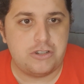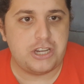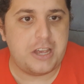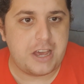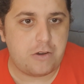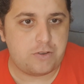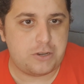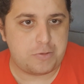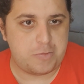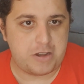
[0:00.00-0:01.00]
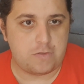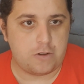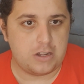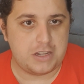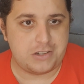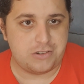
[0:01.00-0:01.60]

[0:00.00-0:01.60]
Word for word: O Diego de primeiro volante.